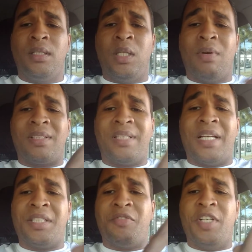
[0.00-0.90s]
tem uma
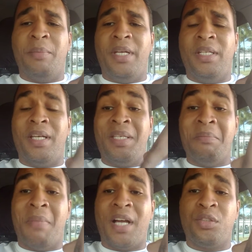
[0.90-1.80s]
tarja vermelha
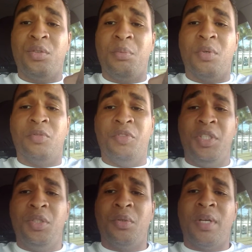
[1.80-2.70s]
embaixo do meu vídeo,